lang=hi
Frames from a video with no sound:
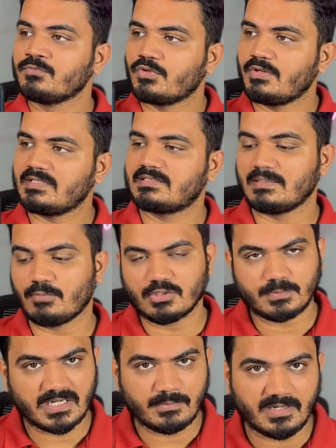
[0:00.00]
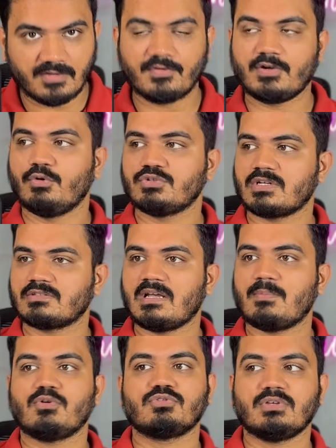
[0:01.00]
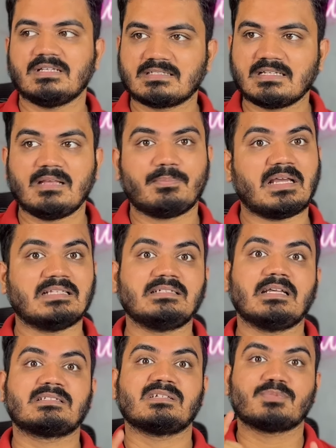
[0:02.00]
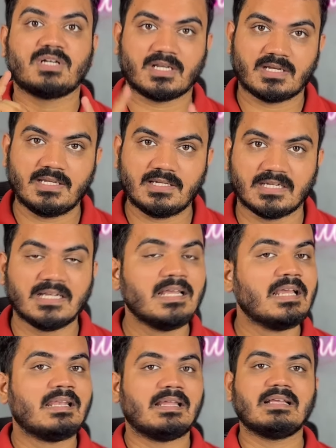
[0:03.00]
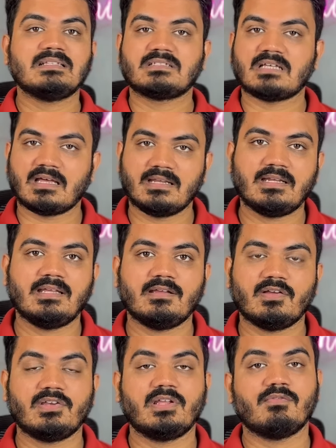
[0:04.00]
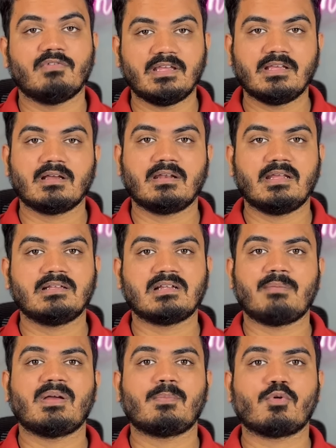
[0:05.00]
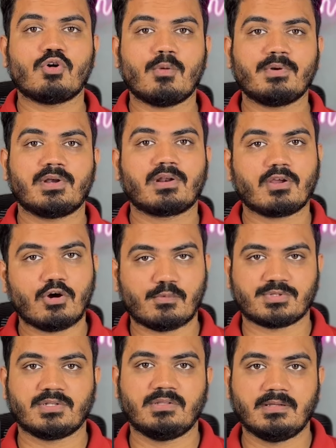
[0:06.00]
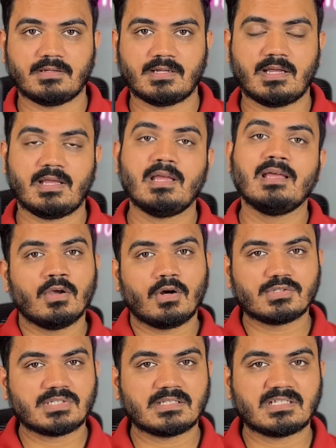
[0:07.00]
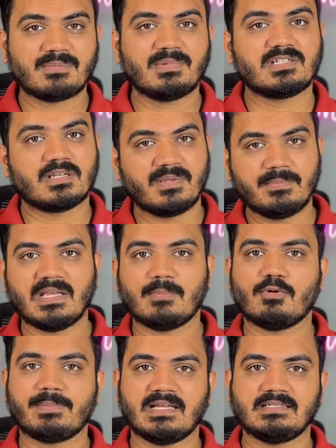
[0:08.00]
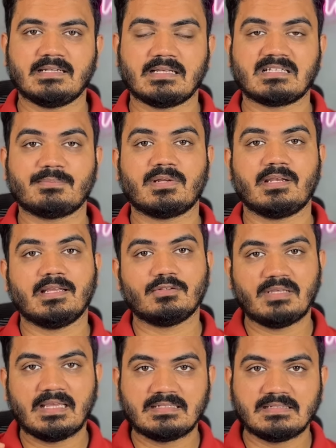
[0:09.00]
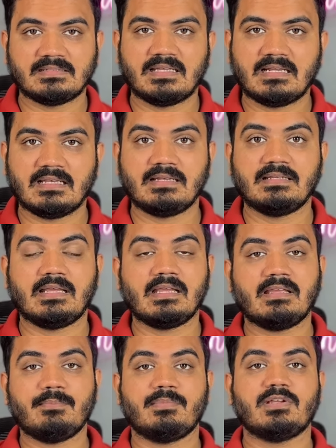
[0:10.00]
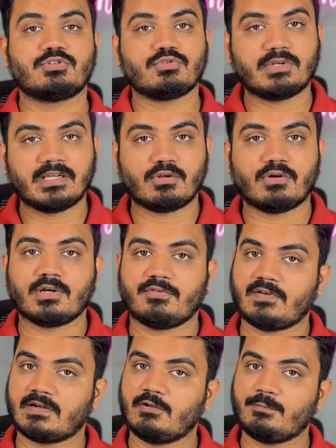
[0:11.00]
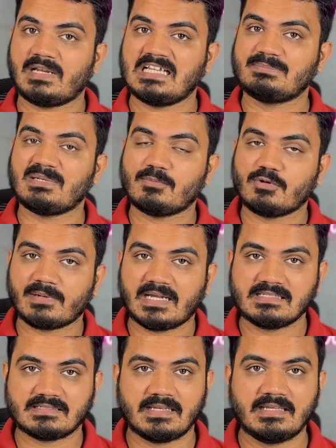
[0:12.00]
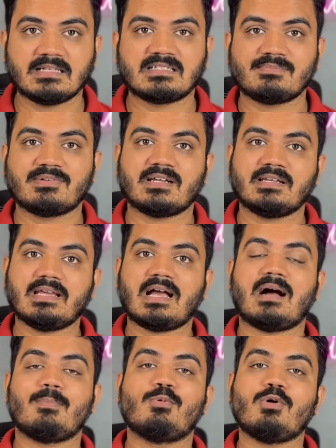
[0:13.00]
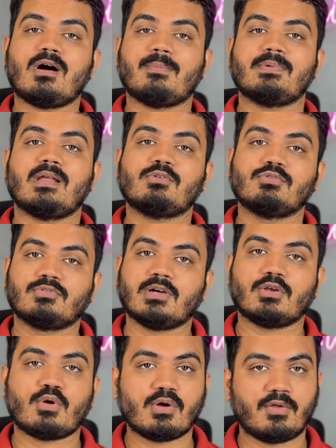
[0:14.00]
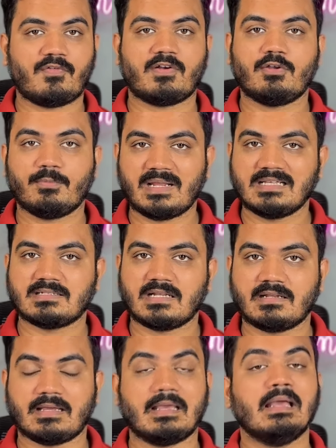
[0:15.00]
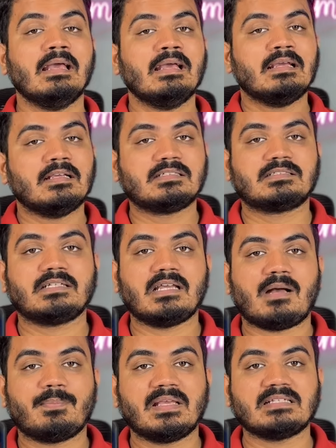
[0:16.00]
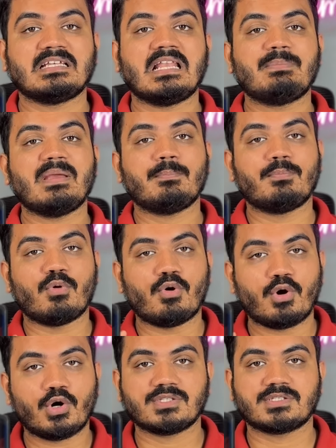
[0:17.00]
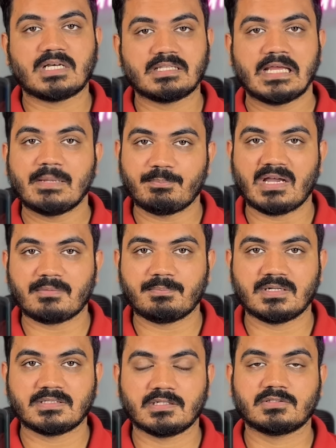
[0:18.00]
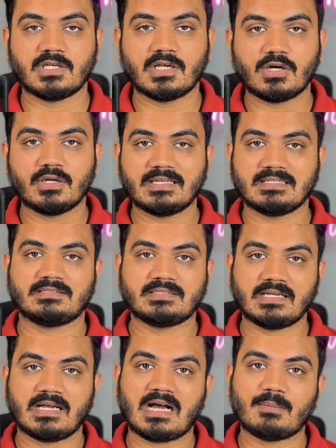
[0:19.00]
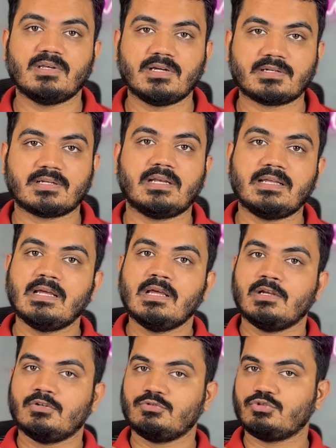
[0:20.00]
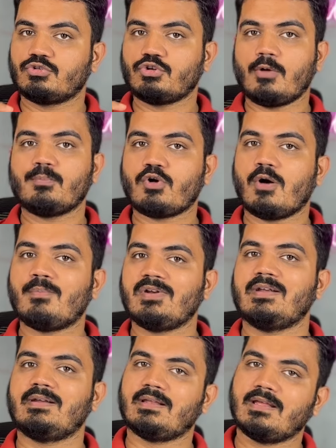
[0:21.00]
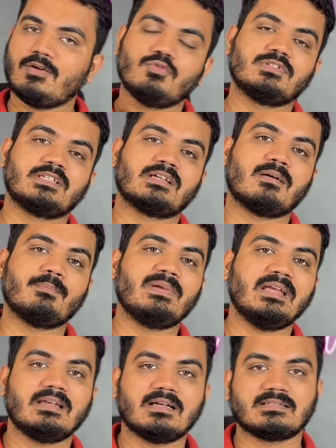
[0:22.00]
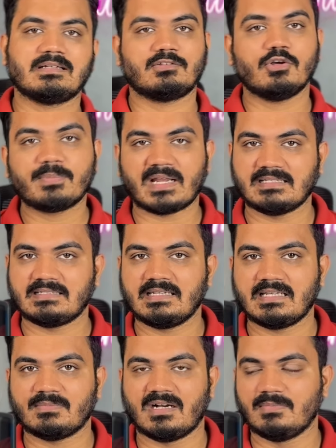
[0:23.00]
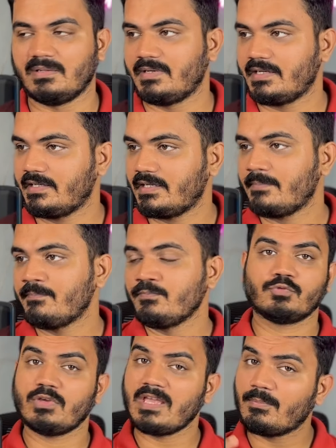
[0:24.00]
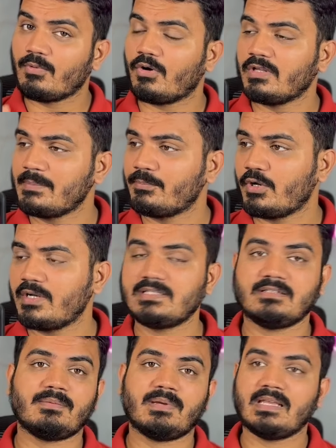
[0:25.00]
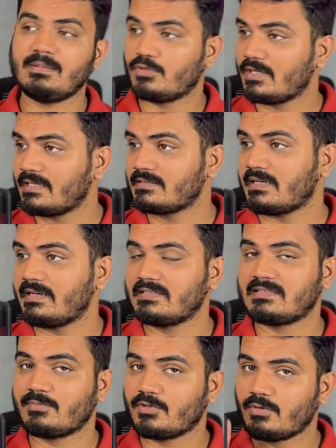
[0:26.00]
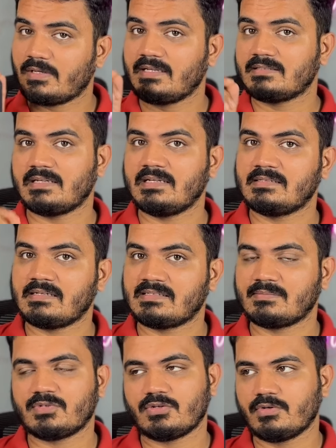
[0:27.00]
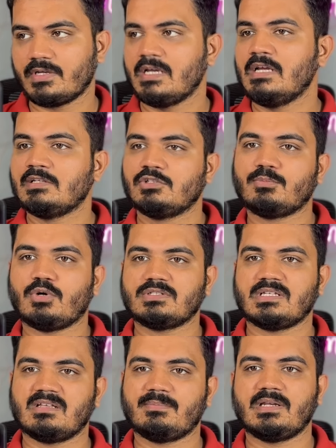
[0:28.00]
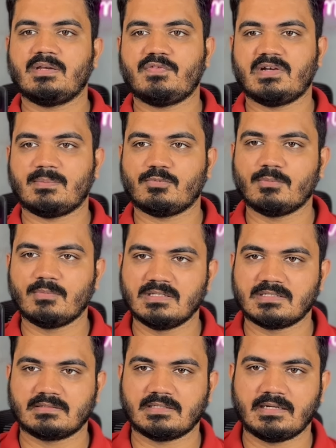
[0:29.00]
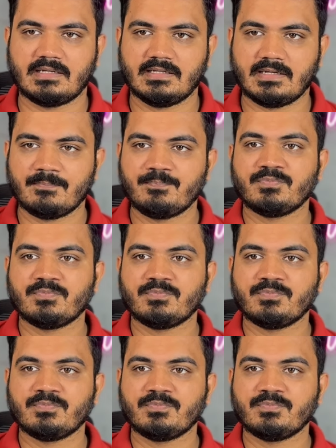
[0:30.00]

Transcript: तो इससे बहुत बड़ा बेनिफिट हो सकता है आपको तो इसके लिए प्राइसिंग एक्सेप्ट करनी है लेकिन सारी नहीं करनी है वही करनी है जहाँ पे आपको कंप्यूटर का ऑप्शन दिख रहा है और साथ साथ में जब भी आपको प्राइसिंग एक्सेप्ट करनी है तो ये चीज़ देख लेनी है कि मीशो के रॉन्ग डिफेक्टिव प्राइस पे आपको प्राइस नहीं एक्सेप्ट करनी है आपको अपना खुद का रॉन्ग डिफेक्टिव प्राइस डालना है इससे आपके सेल पे बहुत ज़्यादा इम्पैक्ट पड़ सकता है और इससे आप लिटरली जो टॉप कॉम्पिटिटर हैं उनसे कम्पीट कर सकते हो प्राइसिंग के मामले में ठीक है तो ये बहुत इंपॉर्टेंट चीज़ है मैं ये नहीं बोला कि सारे एक्सेप्ट करो लेकिन सही से एक्सेप्ट करोगे तो बहुत ज़्यादा बेनिफिट आपको मिल सकता है ठीक है